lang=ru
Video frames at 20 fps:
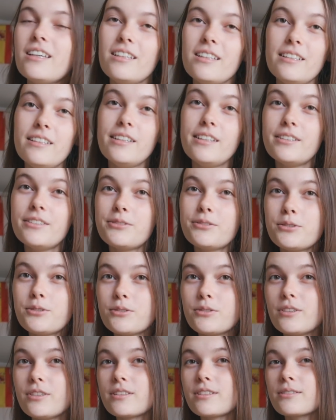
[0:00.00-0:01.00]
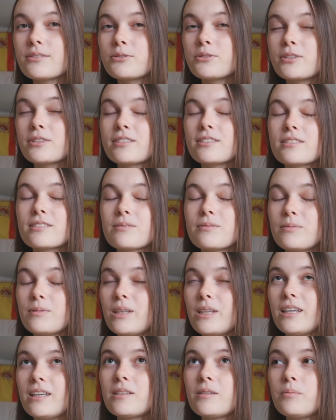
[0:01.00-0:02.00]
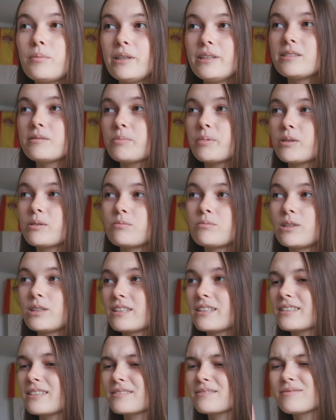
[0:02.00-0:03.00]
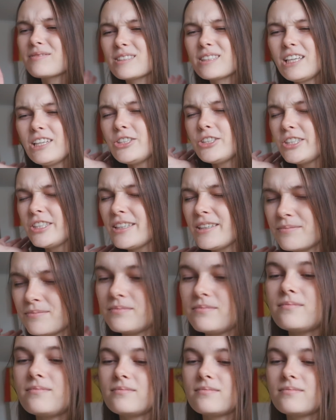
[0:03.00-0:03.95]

и все это вот, меня это бесит, поэтому я так, «Ну, зачем?